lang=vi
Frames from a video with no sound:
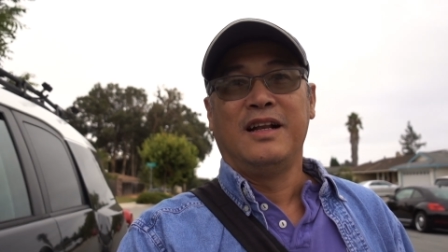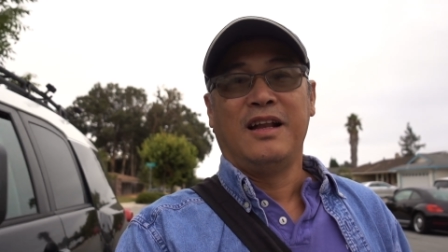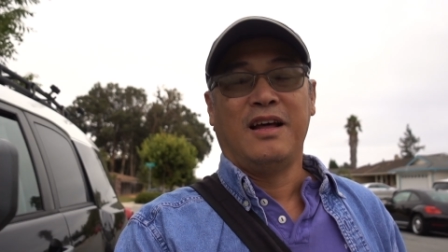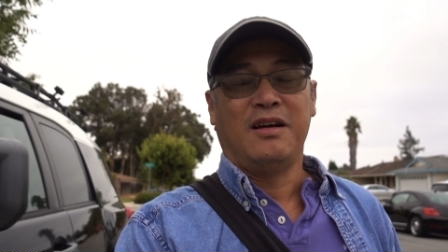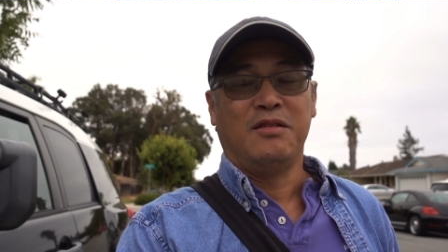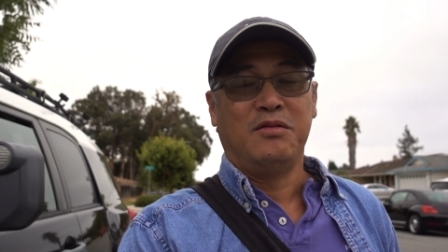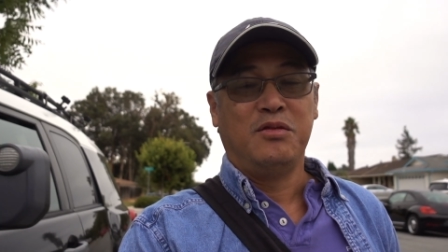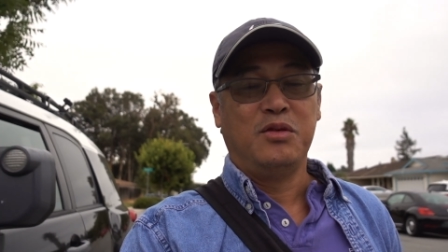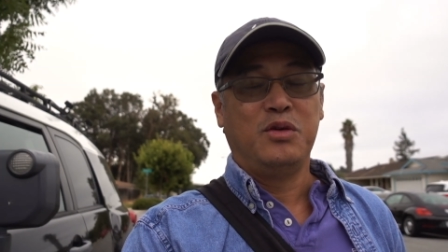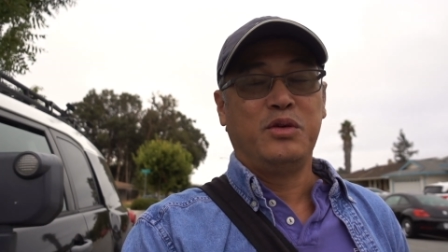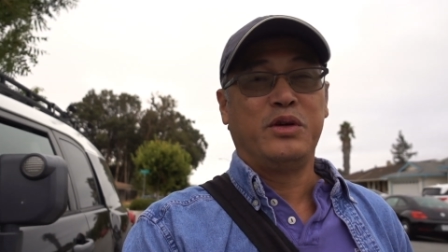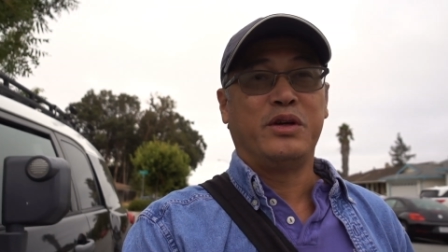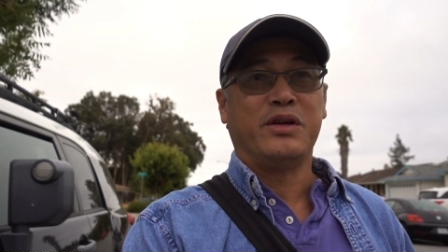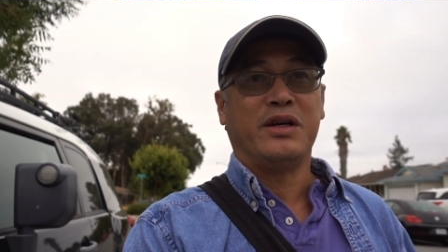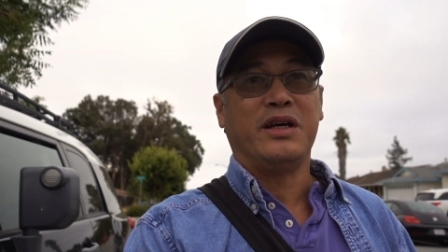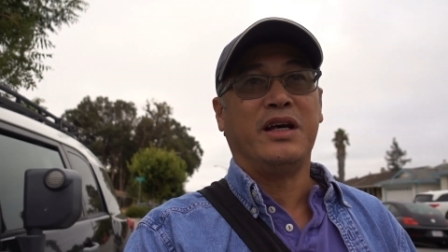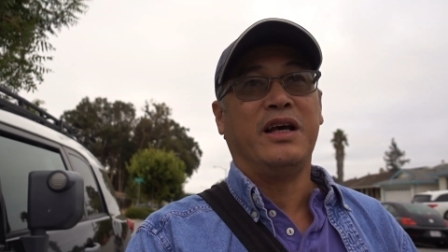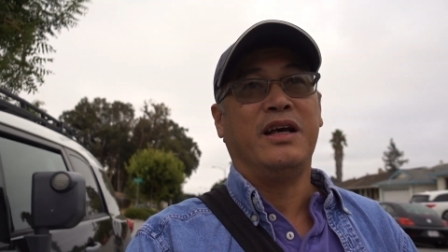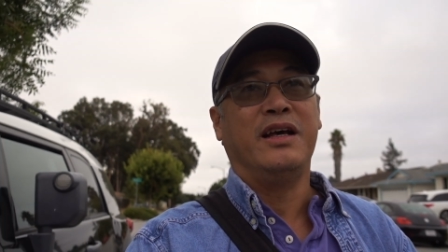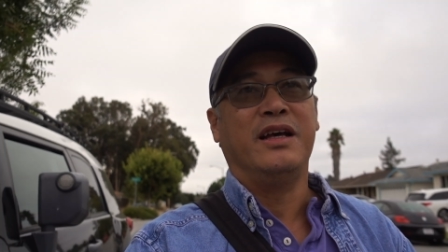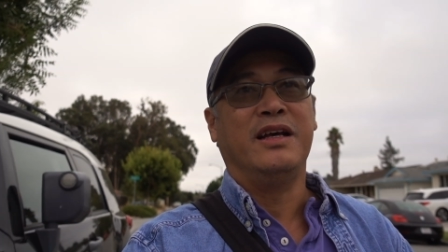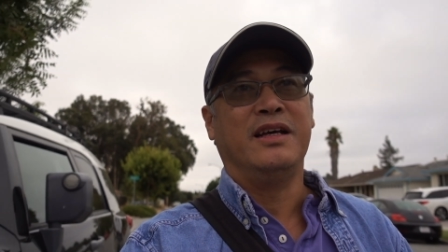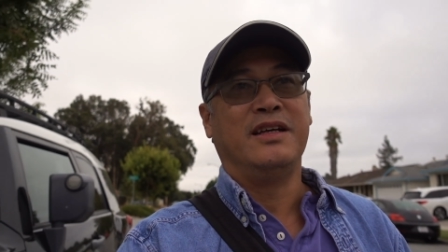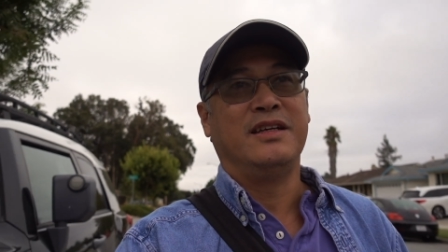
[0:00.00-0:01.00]
là vui rồi.
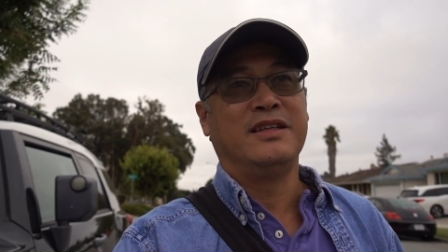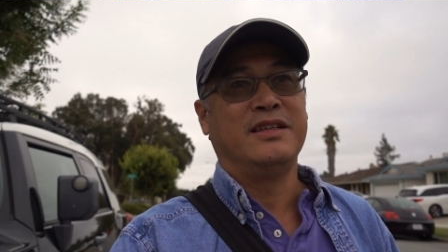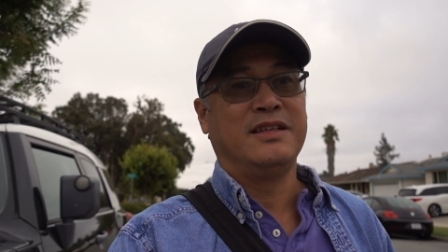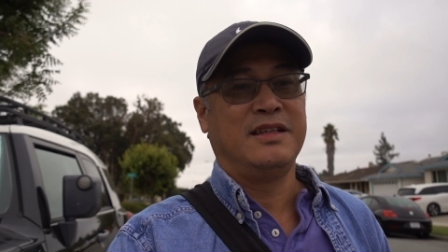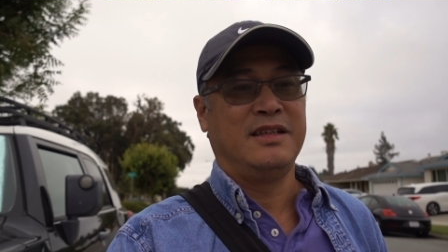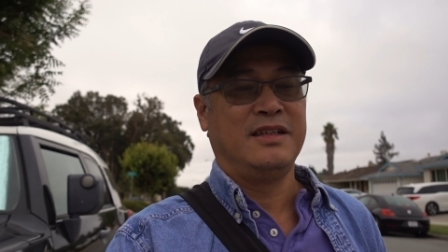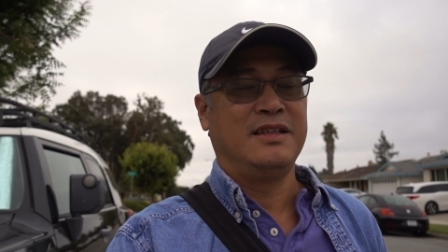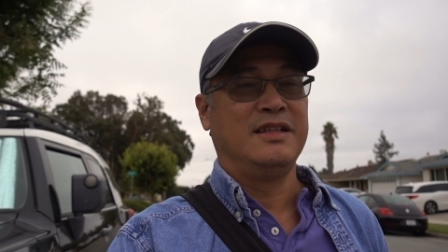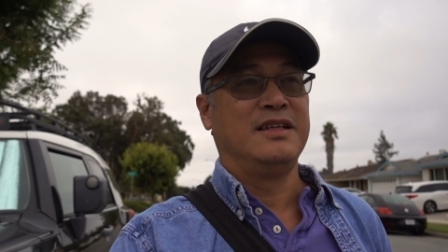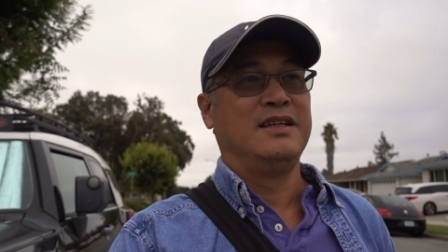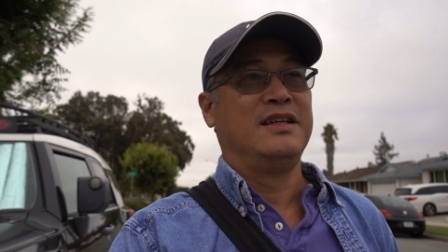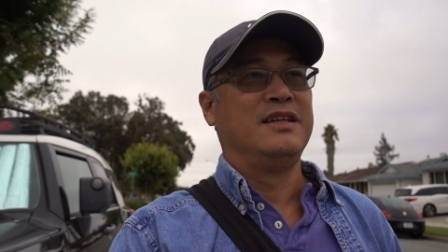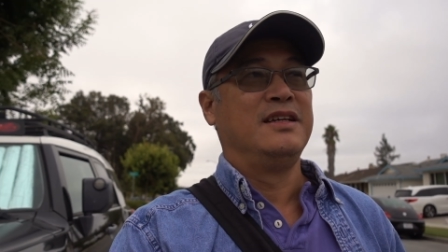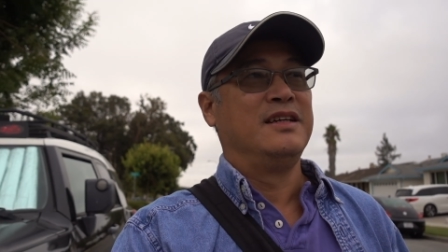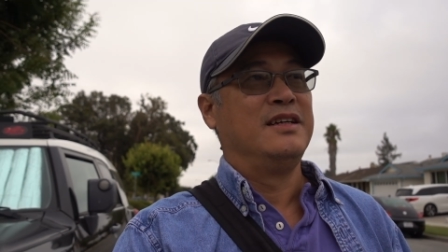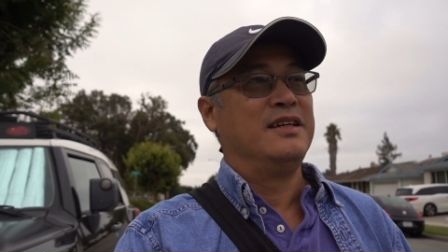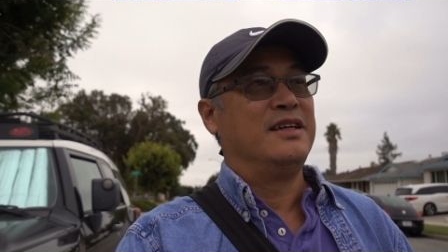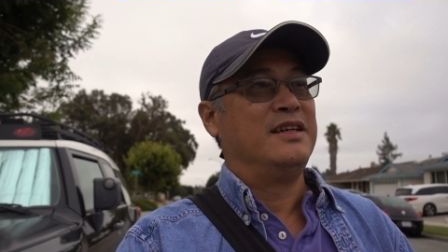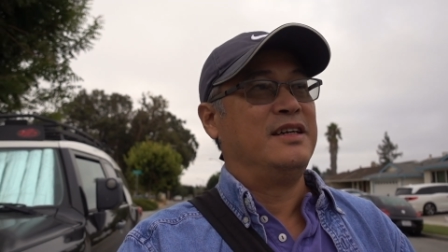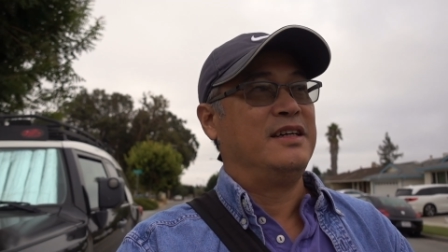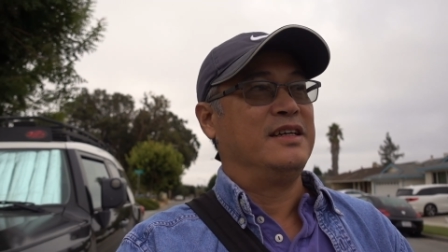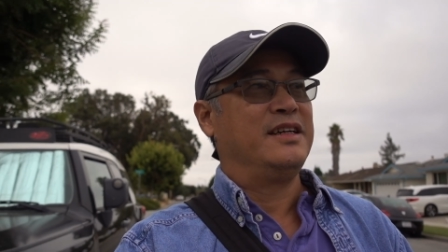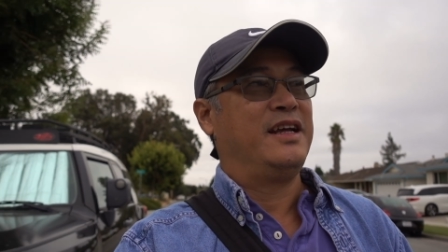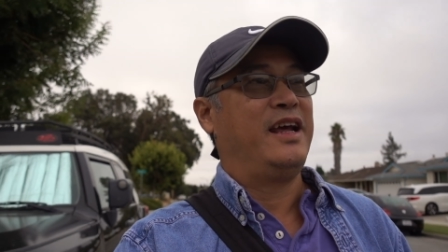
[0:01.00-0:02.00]

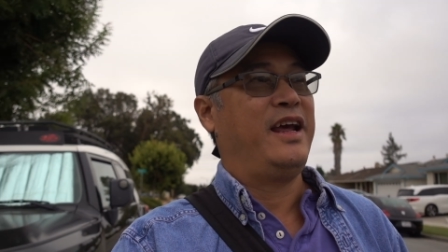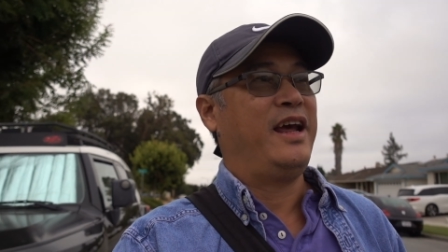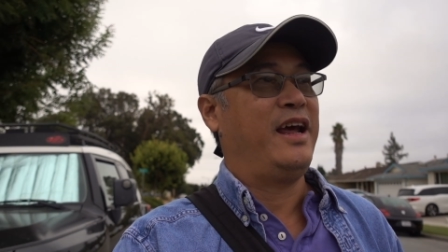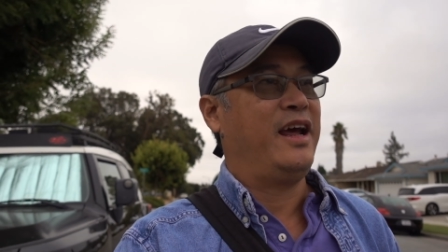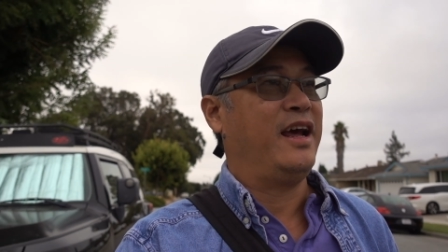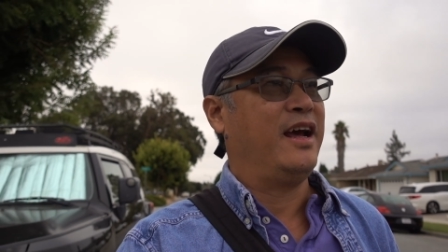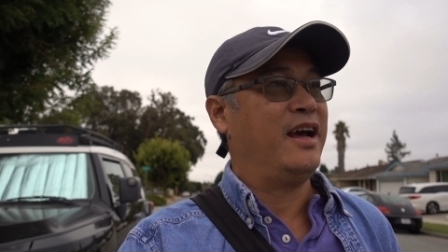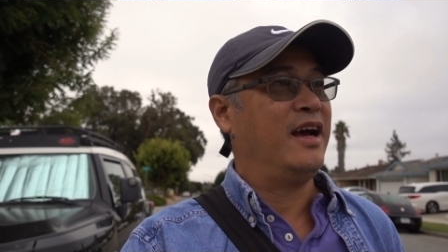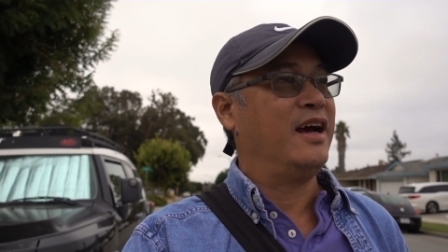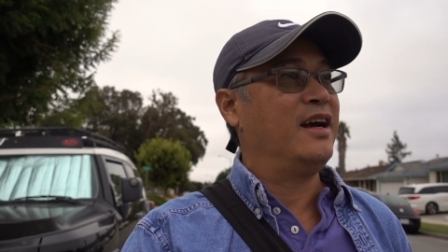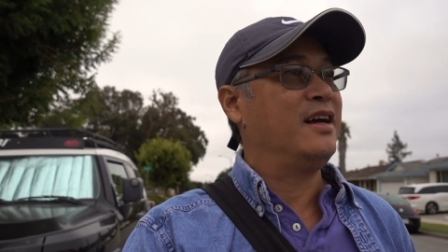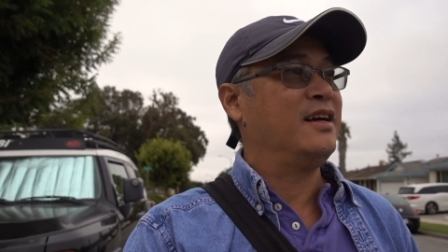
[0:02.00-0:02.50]
Yeah.